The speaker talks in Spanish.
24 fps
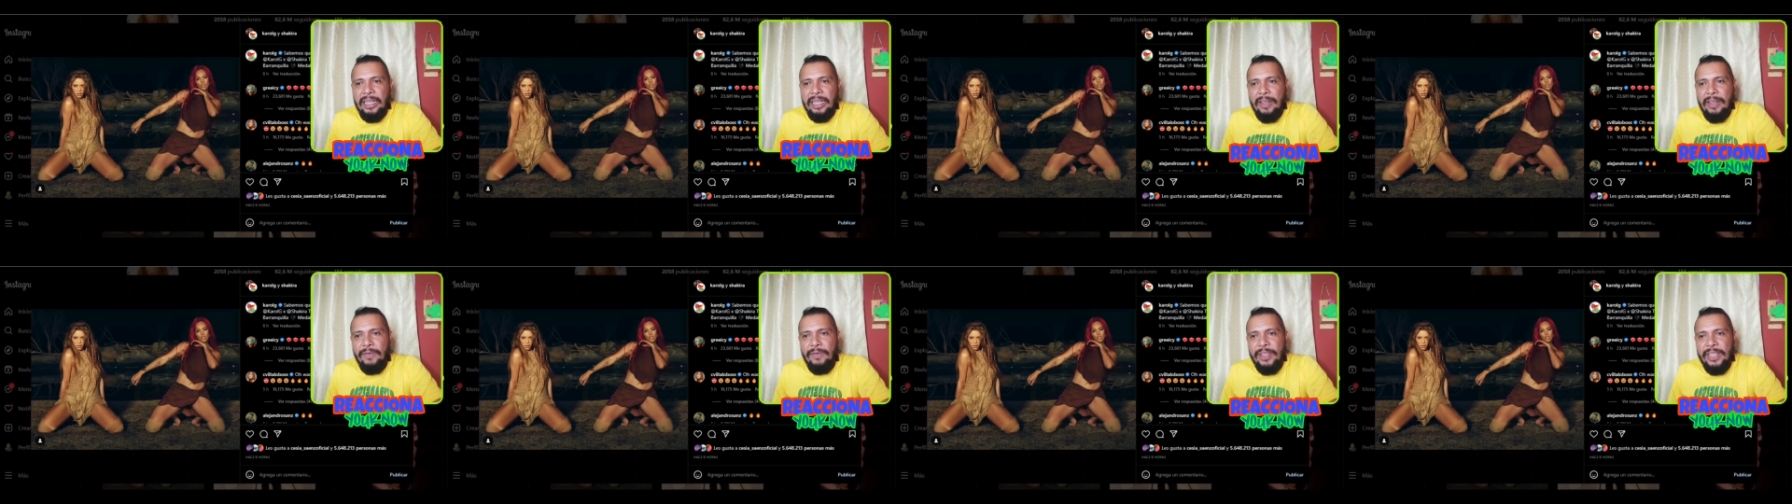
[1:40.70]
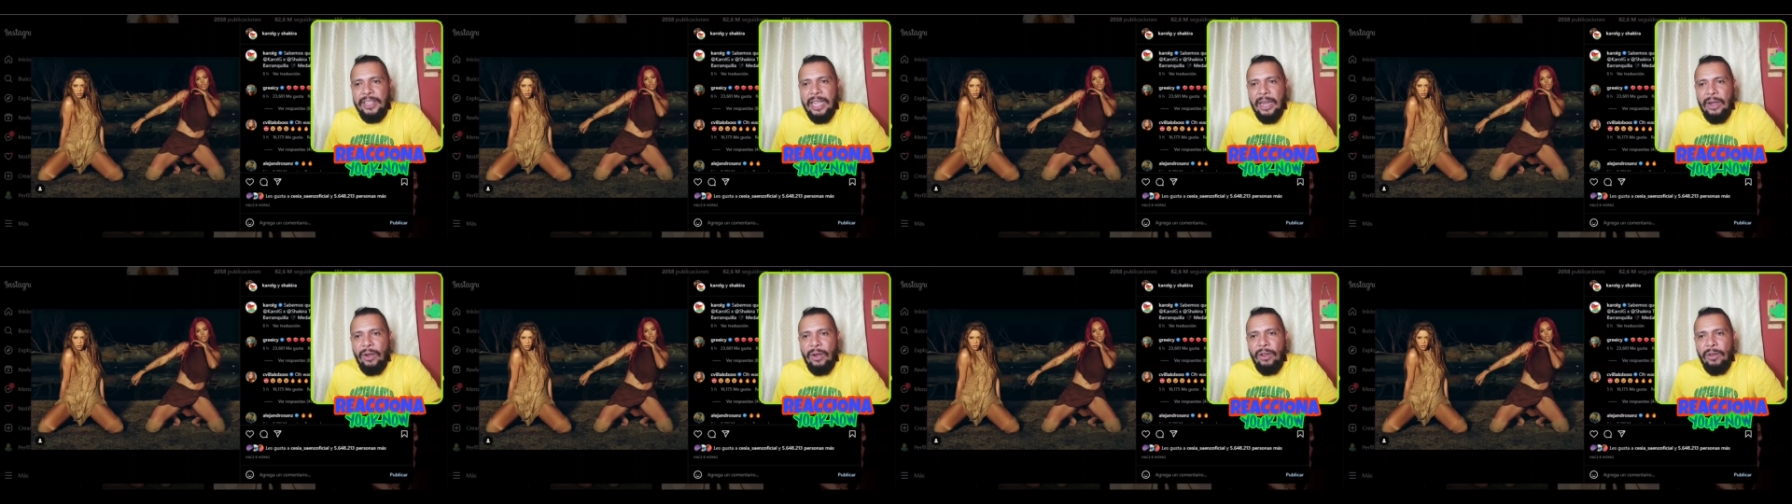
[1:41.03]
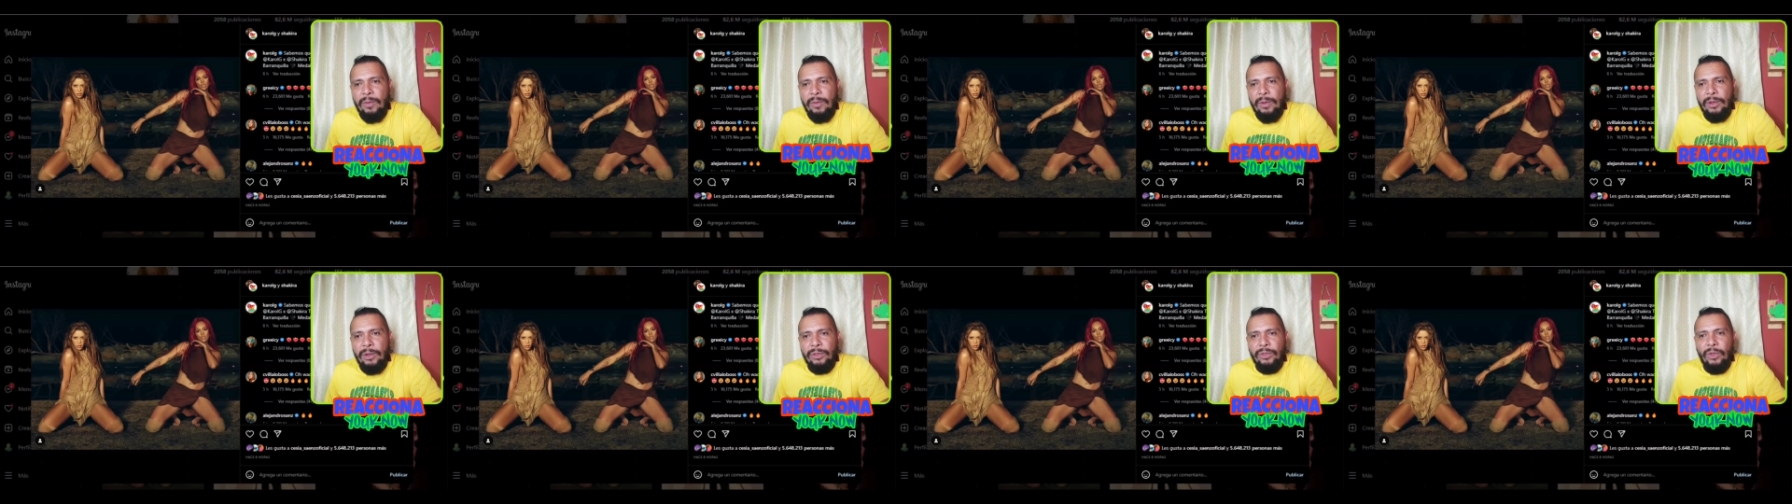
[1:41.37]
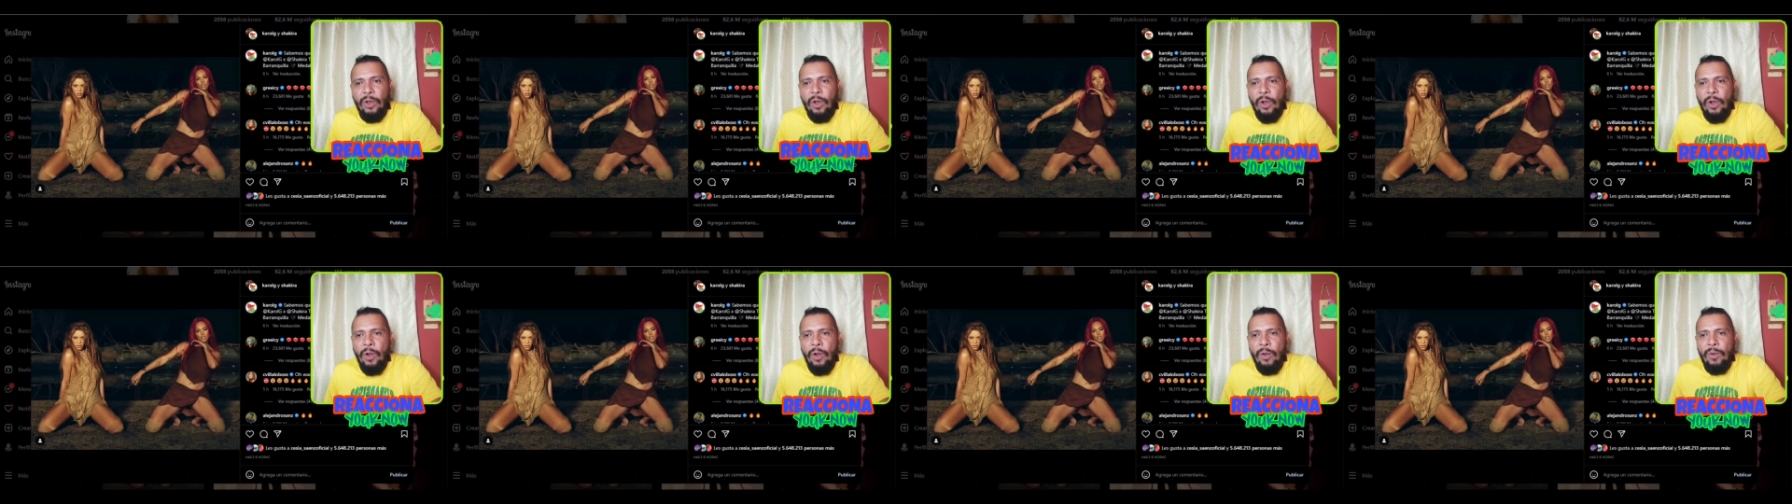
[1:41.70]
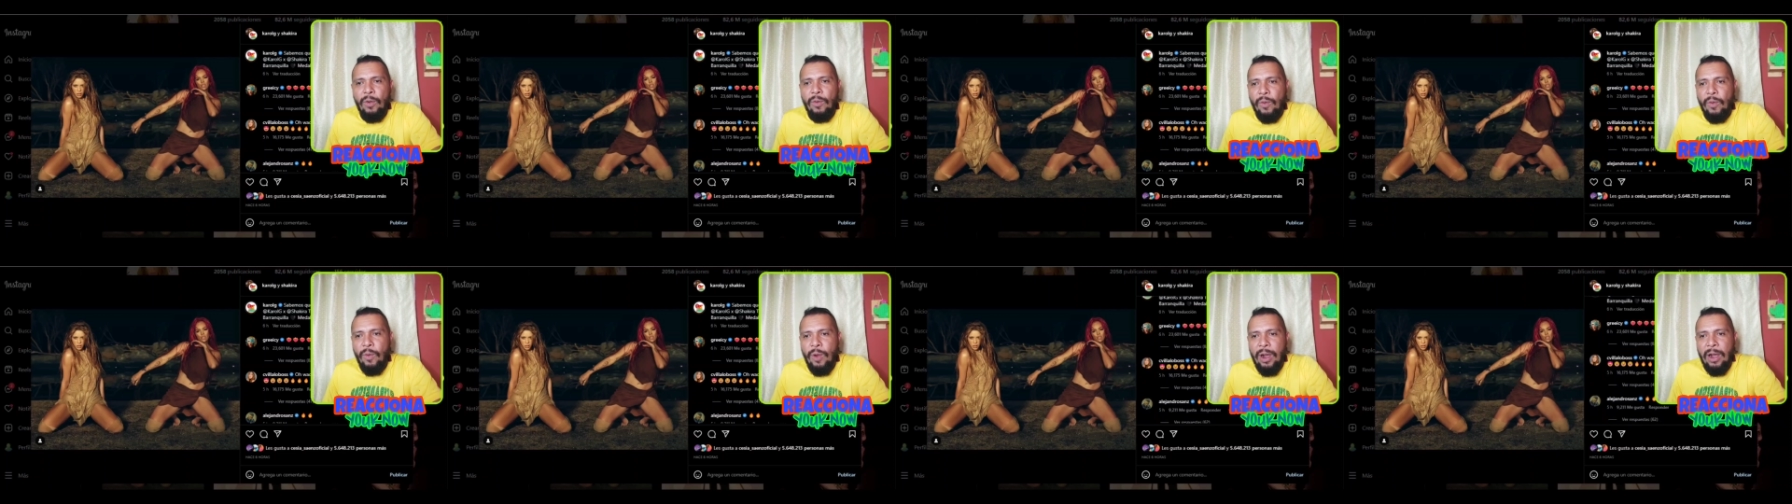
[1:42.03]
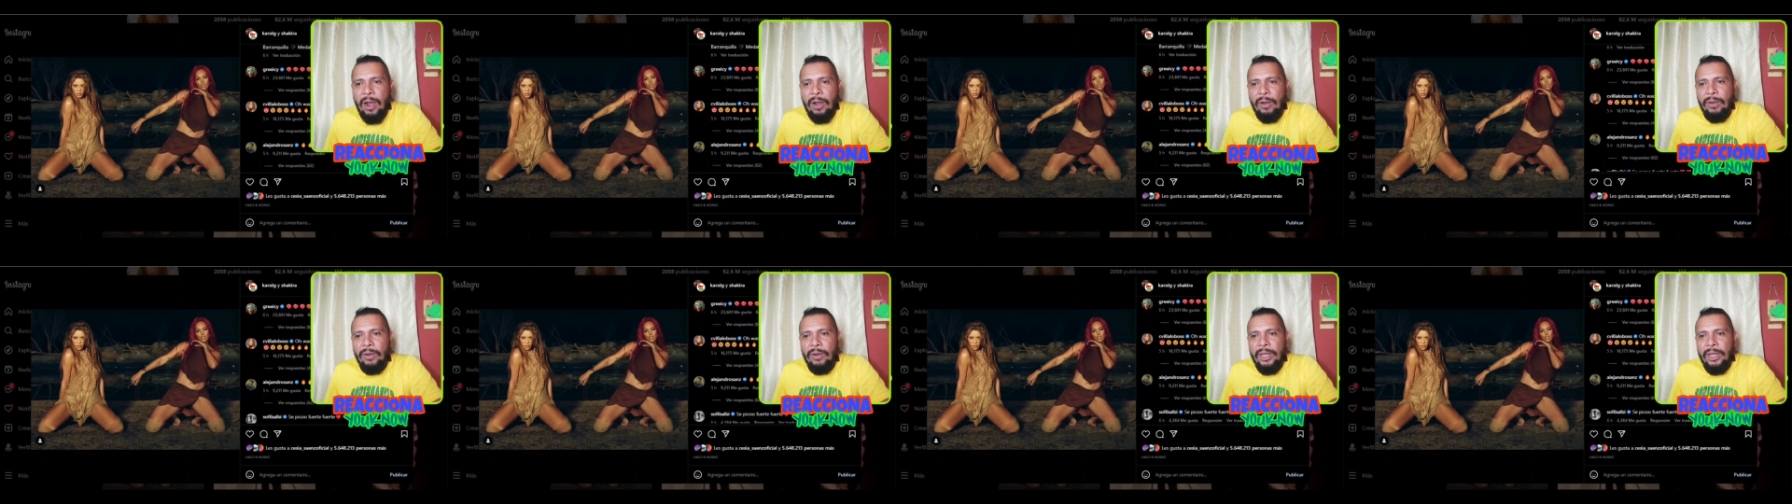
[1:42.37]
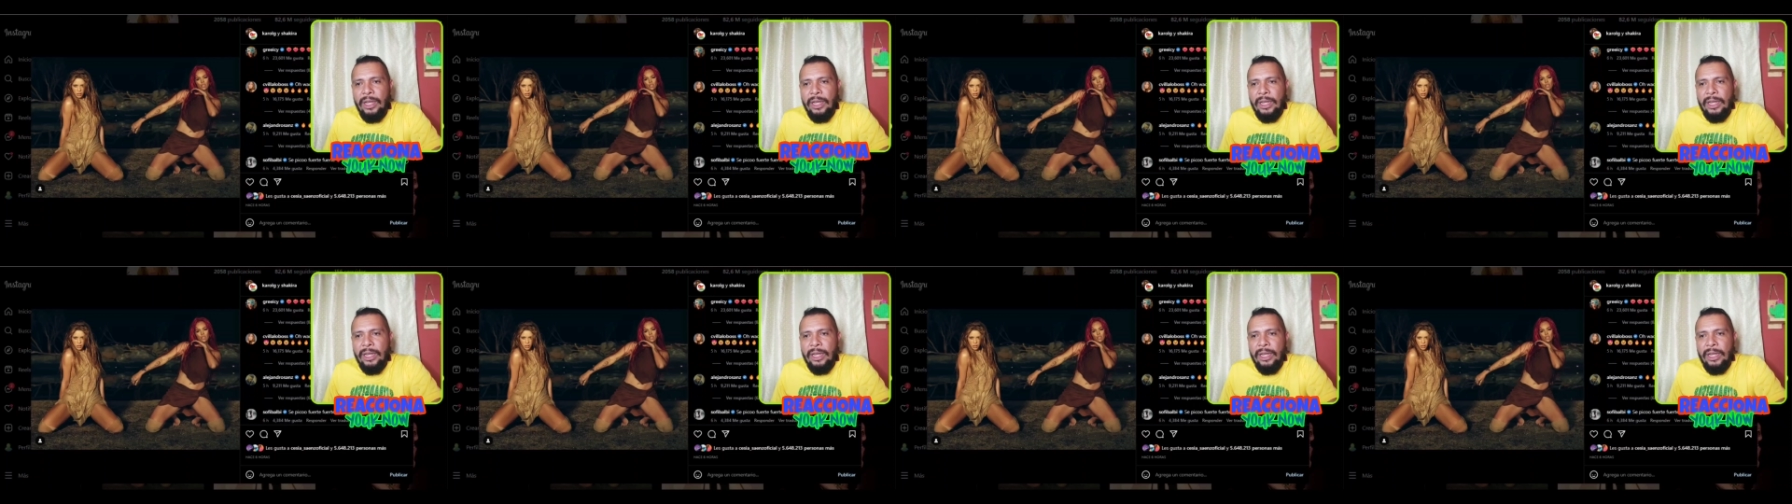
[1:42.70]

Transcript: Villalobos oh, wow.